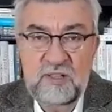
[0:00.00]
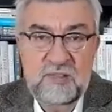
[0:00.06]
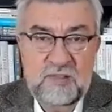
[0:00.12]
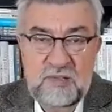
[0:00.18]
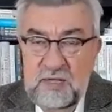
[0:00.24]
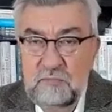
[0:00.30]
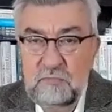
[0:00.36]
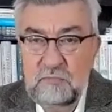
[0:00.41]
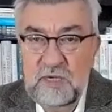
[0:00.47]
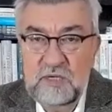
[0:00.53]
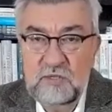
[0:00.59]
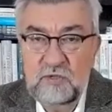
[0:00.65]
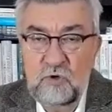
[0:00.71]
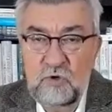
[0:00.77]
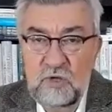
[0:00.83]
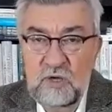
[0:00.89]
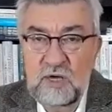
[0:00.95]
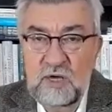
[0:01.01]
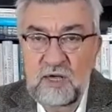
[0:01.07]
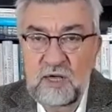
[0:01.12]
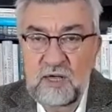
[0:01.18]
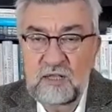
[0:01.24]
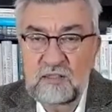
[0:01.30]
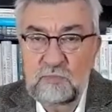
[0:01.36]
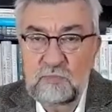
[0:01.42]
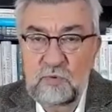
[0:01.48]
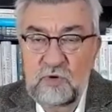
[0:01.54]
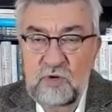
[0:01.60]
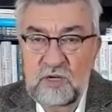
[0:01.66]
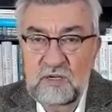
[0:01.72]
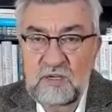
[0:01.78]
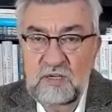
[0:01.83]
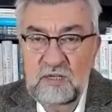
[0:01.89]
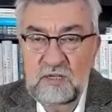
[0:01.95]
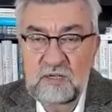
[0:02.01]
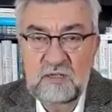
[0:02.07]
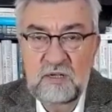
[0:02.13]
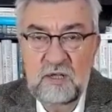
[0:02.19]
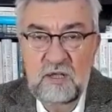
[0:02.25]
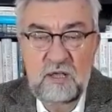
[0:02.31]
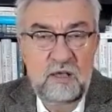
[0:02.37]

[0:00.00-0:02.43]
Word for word: zehnmal teurer als projektiert.